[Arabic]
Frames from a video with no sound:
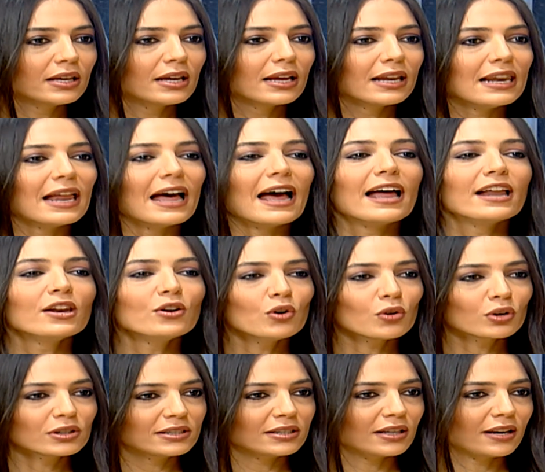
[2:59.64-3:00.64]
م.
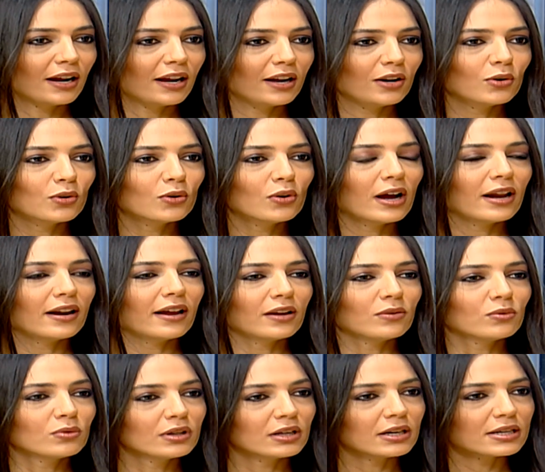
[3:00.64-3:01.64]
لانه كثير حلو
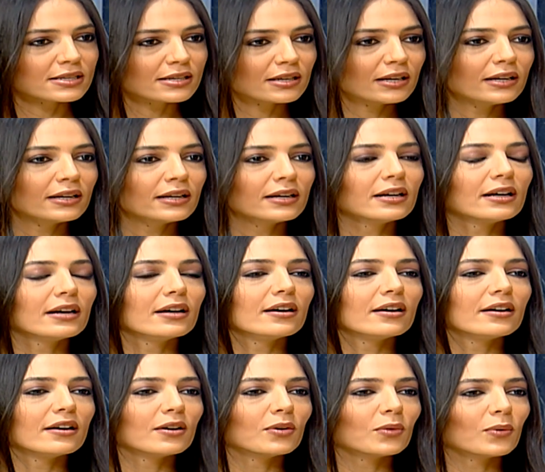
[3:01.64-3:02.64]
هالعيون الزرق
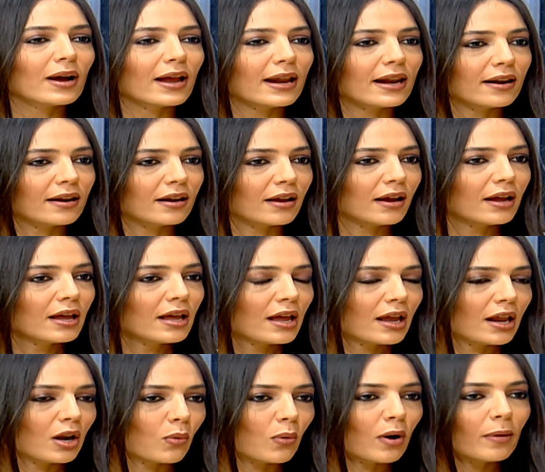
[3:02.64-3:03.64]
آه،
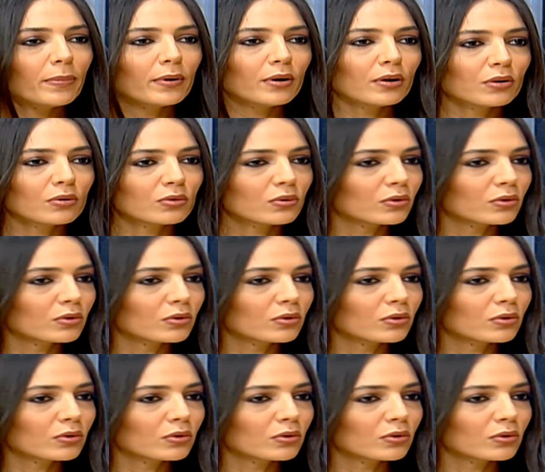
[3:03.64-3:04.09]
وهالوبر